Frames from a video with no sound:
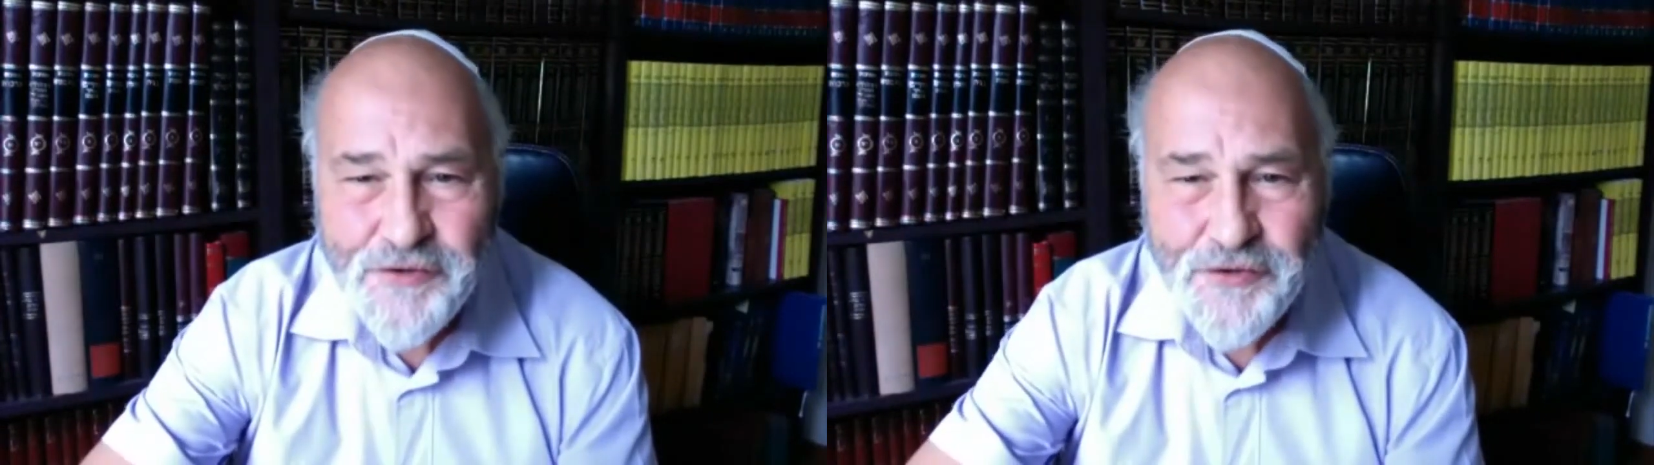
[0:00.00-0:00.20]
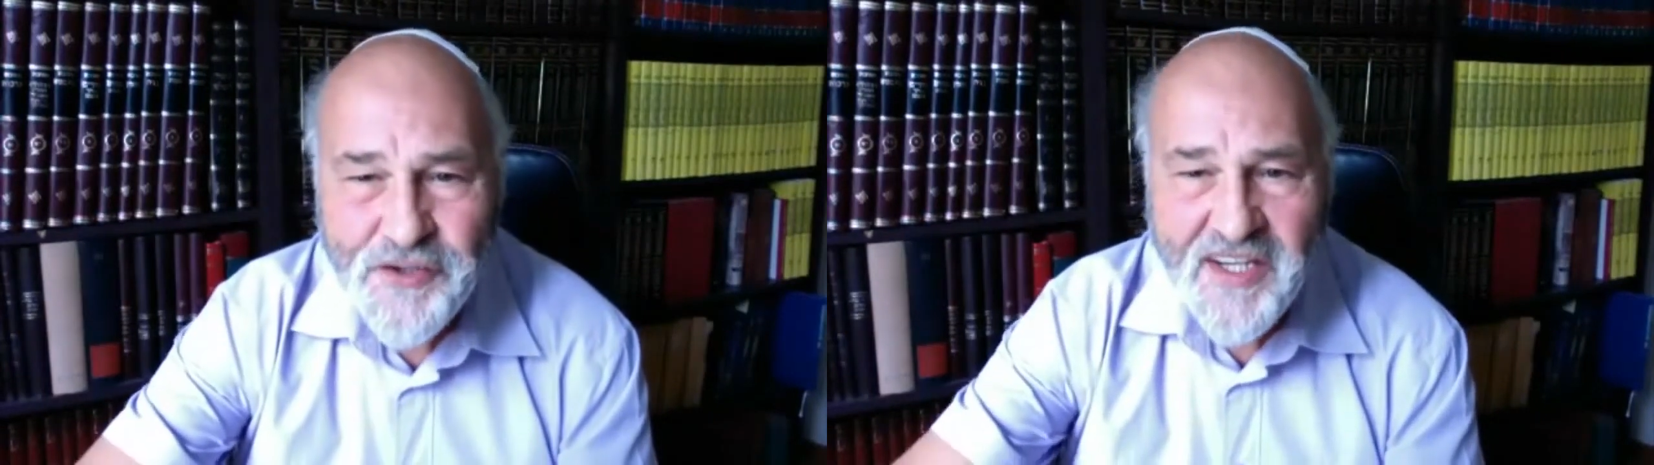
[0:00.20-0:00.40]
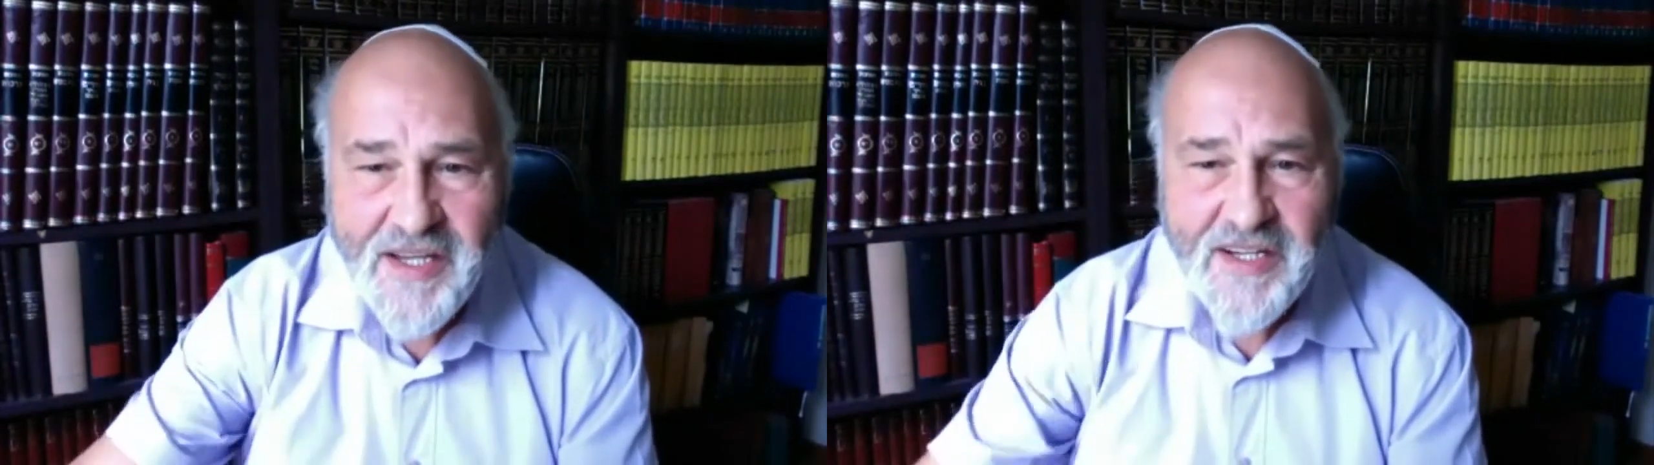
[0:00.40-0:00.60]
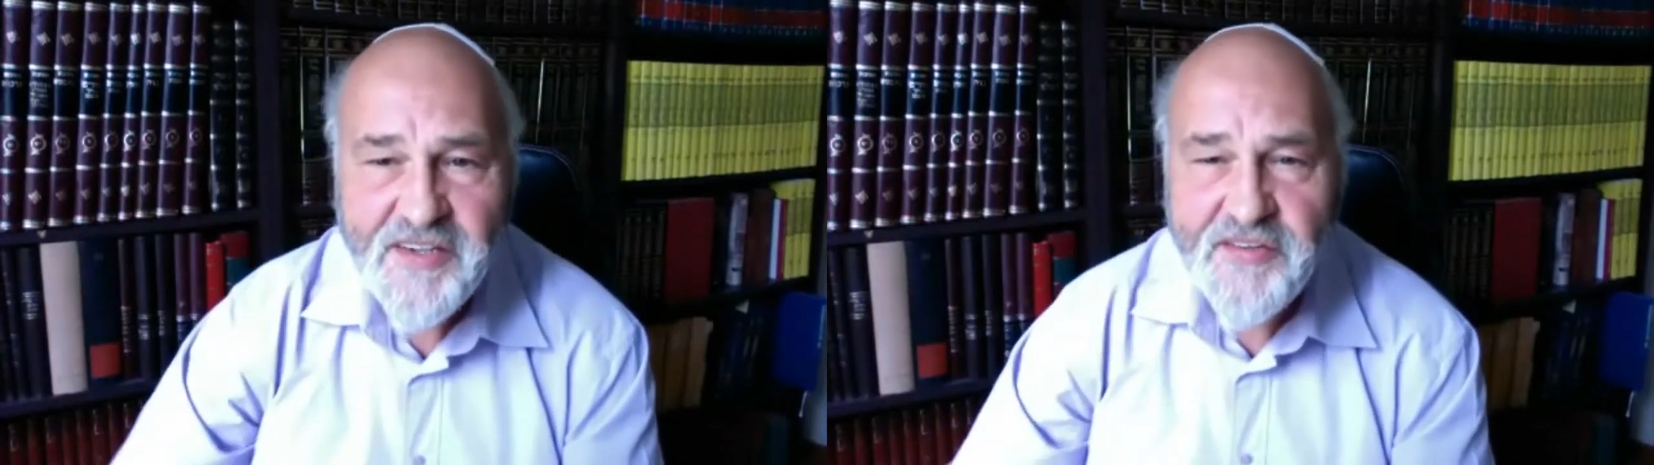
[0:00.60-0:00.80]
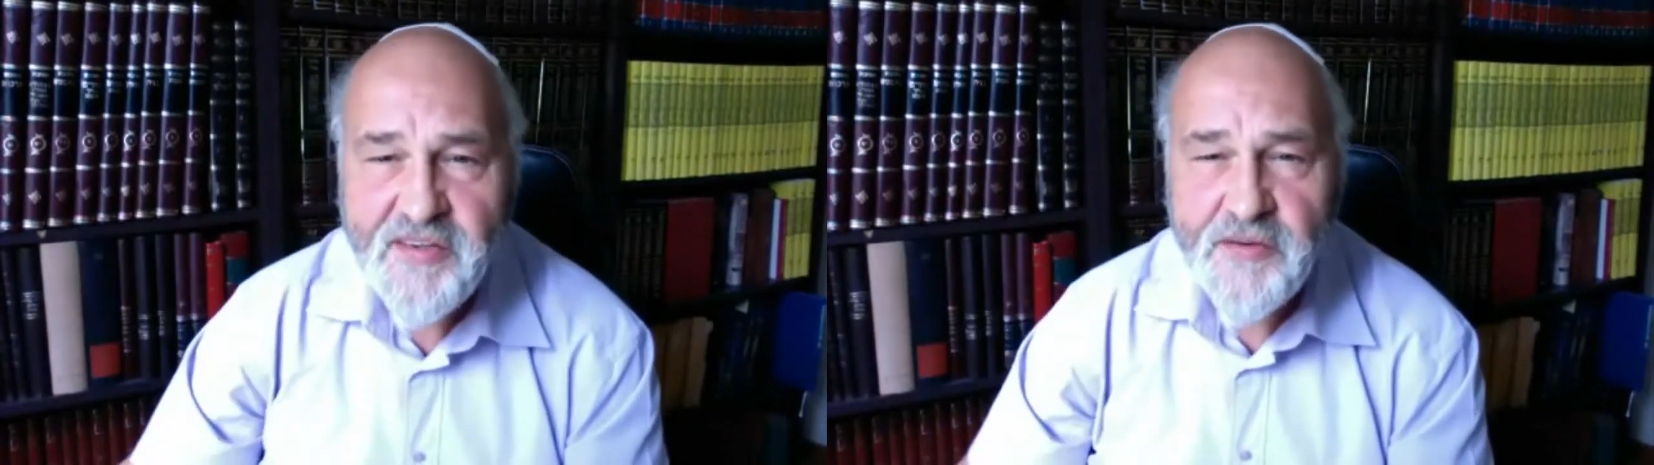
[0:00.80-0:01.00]
de
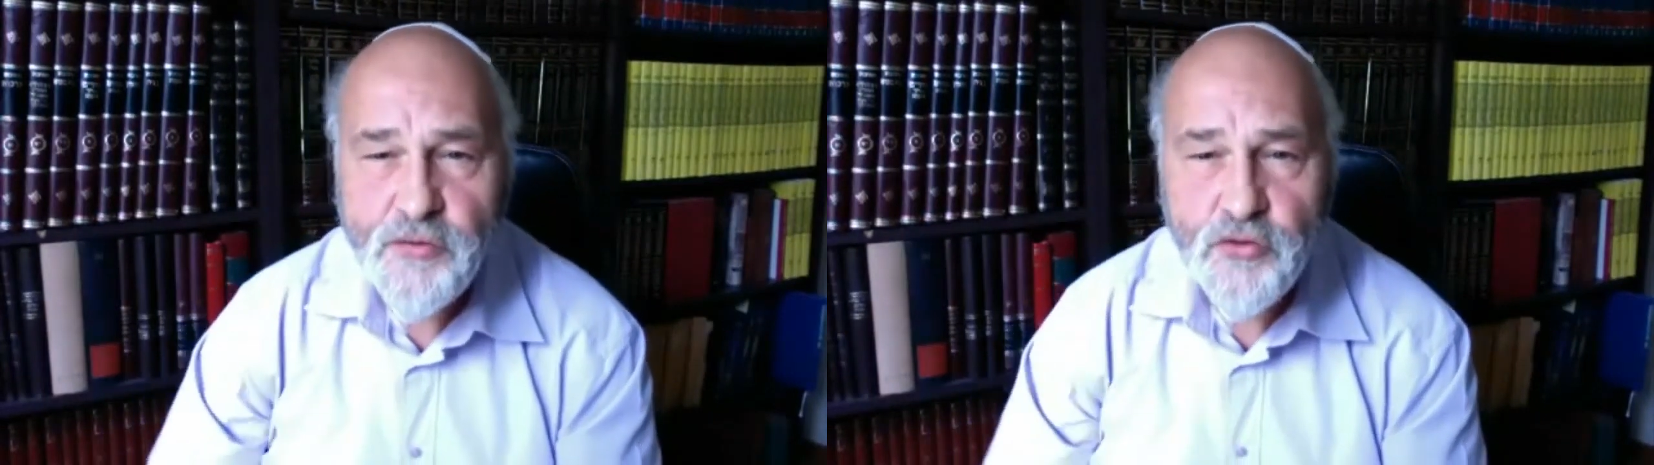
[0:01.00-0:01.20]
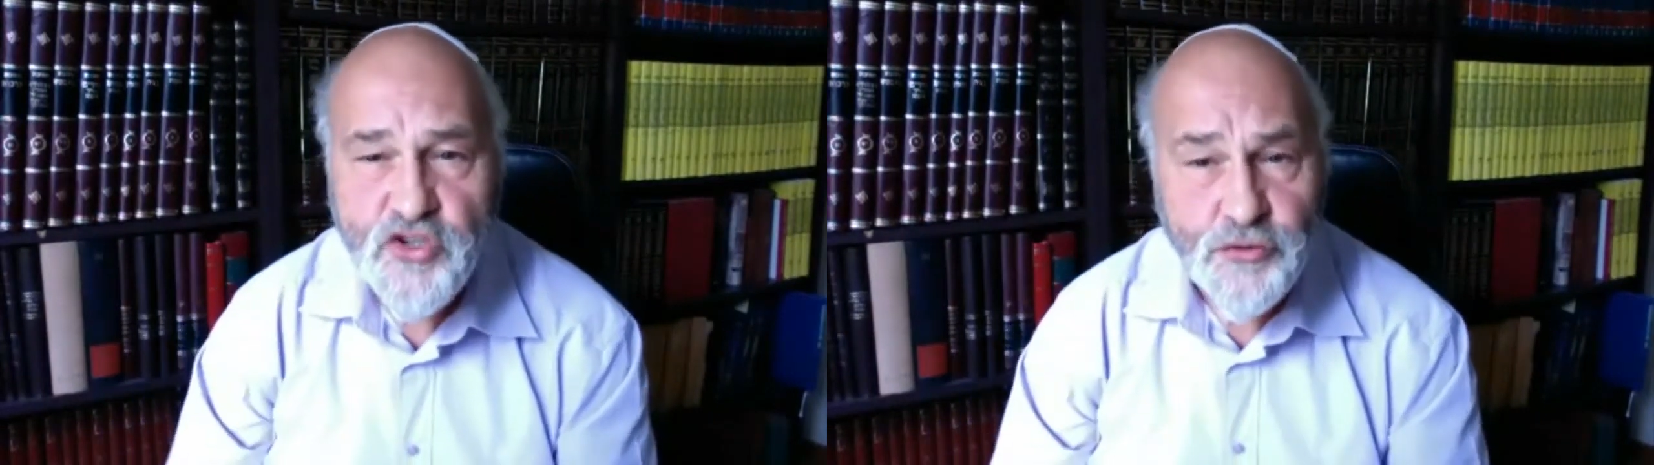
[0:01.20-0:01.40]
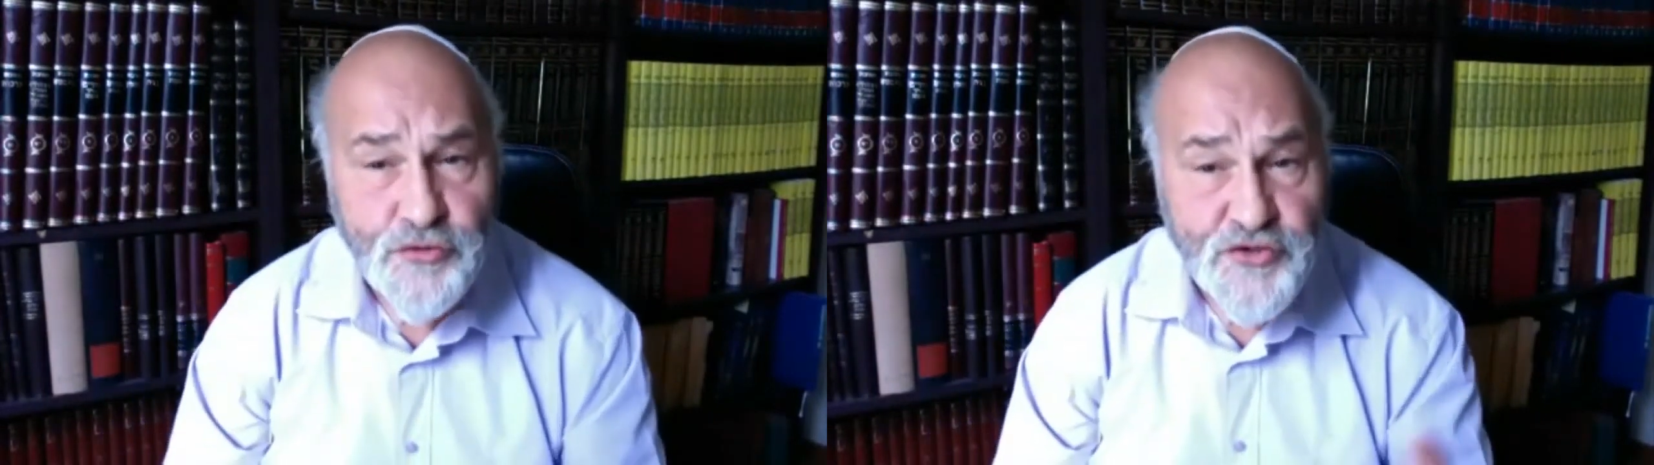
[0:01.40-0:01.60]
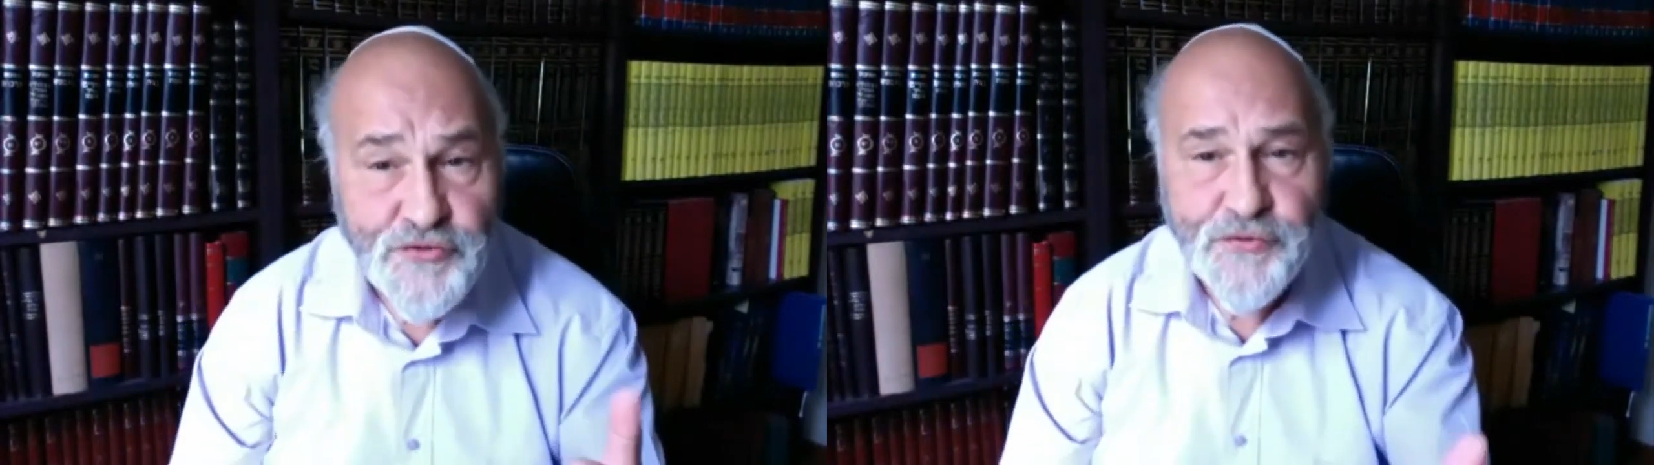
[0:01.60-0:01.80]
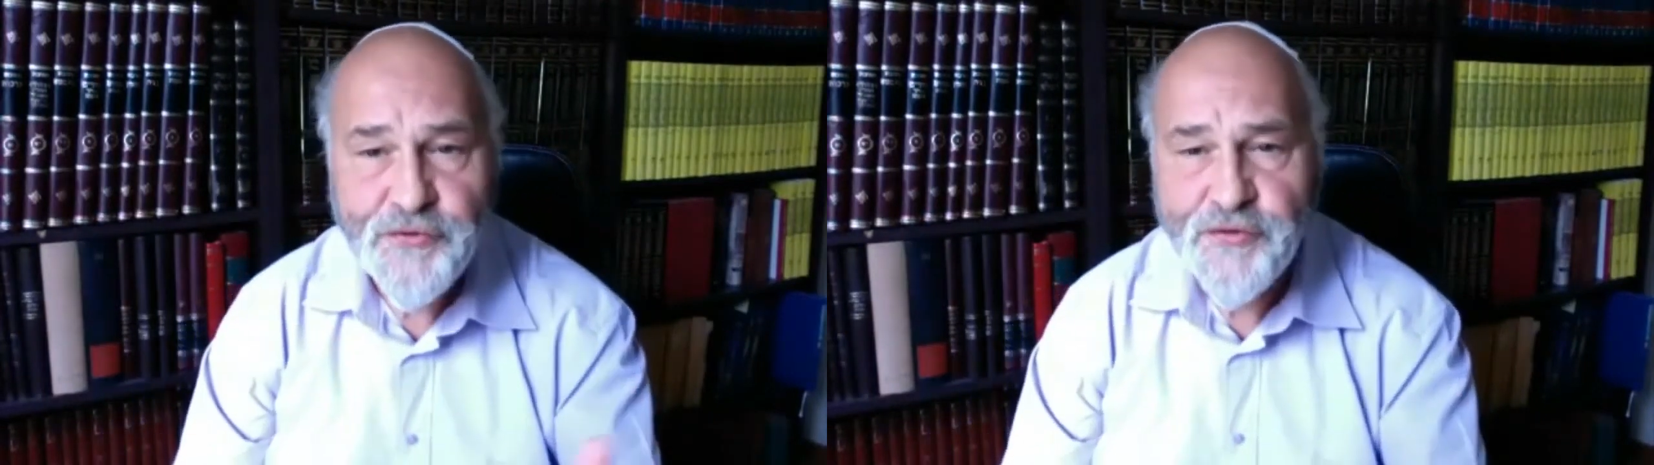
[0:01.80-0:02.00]
réaliser ce genre de
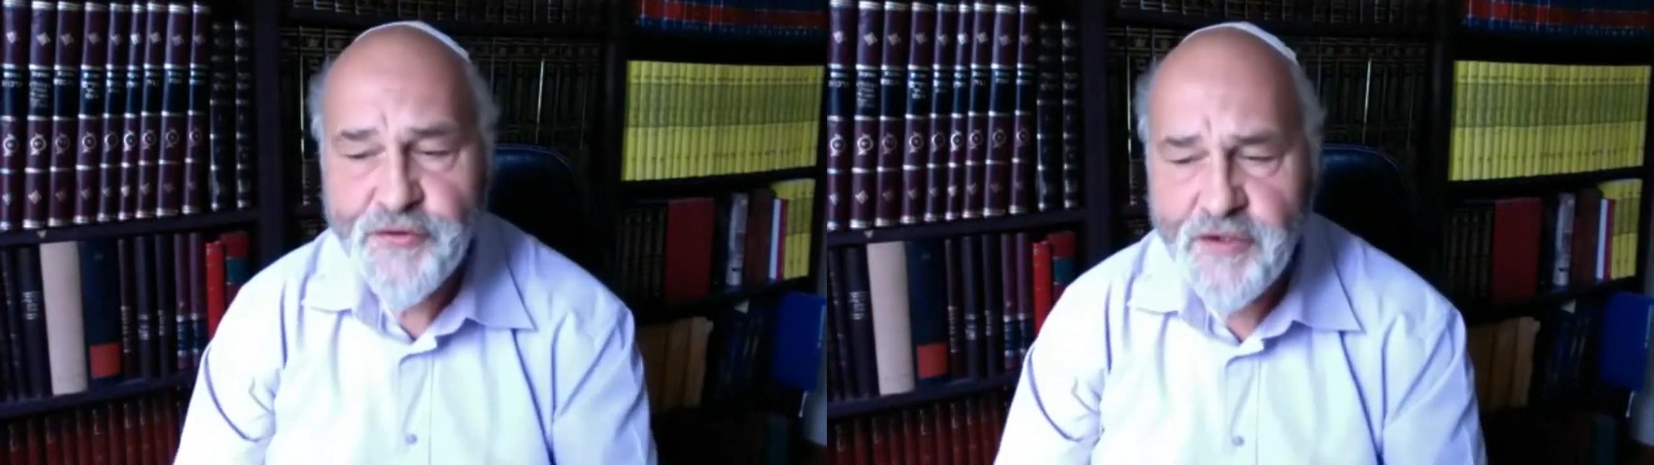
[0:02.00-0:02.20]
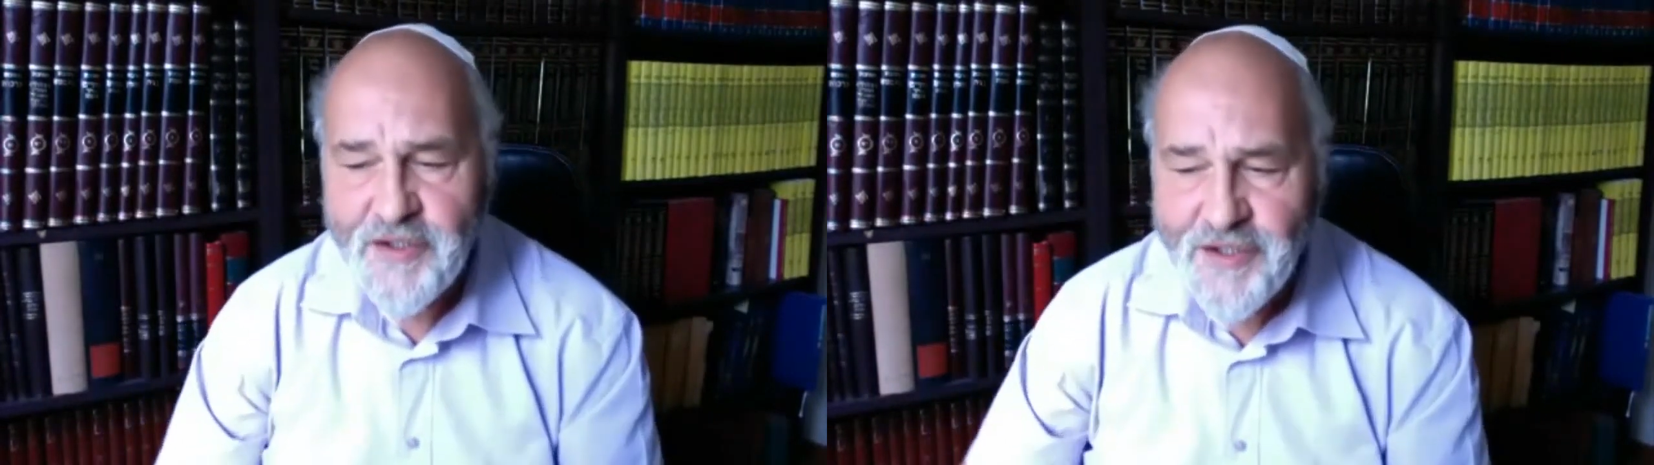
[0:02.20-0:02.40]
choses,